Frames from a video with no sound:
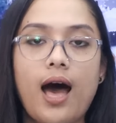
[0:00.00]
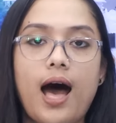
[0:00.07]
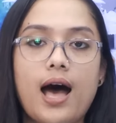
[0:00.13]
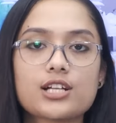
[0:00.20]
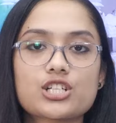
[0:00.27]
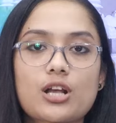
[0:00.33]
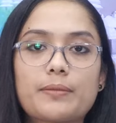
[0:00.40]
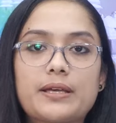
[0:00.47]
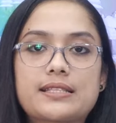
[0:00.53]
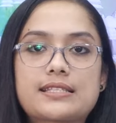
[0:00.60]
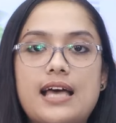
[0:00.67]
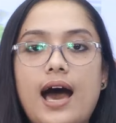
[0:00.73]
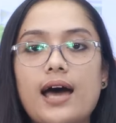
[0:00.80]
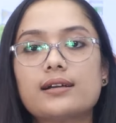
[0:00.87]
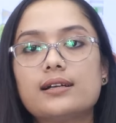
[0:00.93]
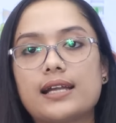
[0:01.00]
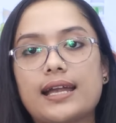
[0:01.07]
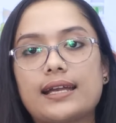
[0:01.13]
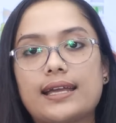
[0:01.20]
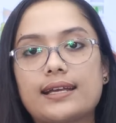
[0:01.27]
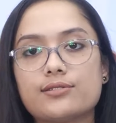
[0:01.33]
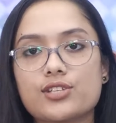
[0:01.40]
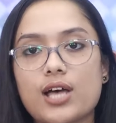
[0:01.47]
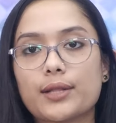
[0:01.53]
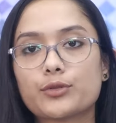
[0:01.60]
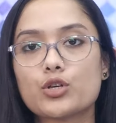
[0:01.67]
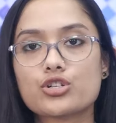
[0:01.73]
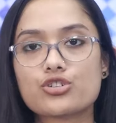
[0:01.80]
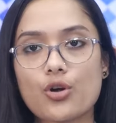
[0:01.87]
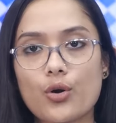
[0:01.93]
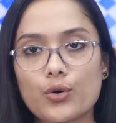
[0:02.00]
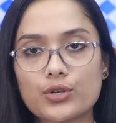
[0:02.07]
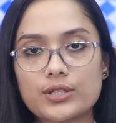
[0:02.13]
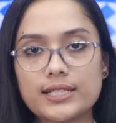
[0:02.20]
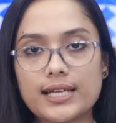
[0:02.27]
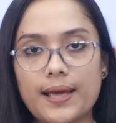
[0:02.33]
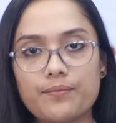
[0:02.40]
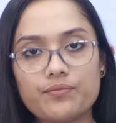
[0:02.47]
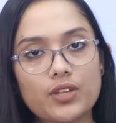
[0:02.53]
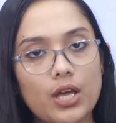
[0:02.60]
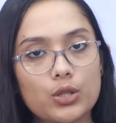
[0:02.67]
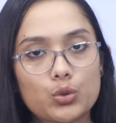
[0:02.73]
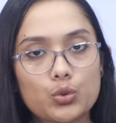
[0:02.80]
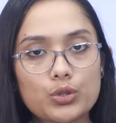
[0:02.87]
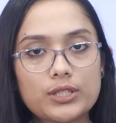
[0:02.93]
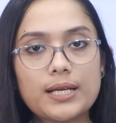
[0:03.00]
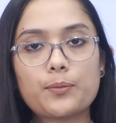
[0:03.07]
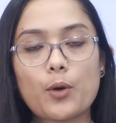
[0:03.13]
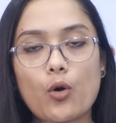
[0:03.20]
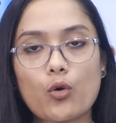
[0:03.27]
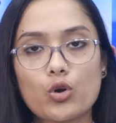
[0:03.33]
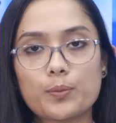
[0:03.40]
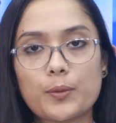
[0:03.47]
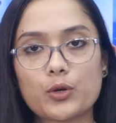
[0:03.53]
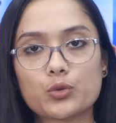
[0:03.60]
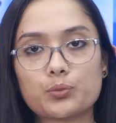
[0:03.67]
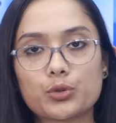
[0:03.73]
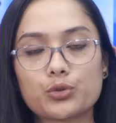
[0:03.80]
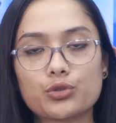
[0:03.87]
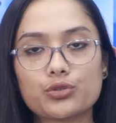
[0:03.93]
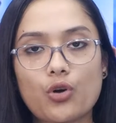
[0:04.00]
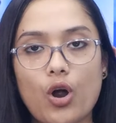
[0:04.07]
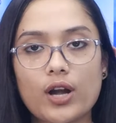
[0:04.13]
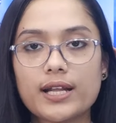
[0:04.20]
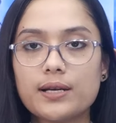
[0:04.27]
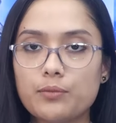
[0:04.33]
আসামে চার লেনের জাতীয় সড়ক নিয়ে দুটি প্রকল্পের উদ্বোধন করেন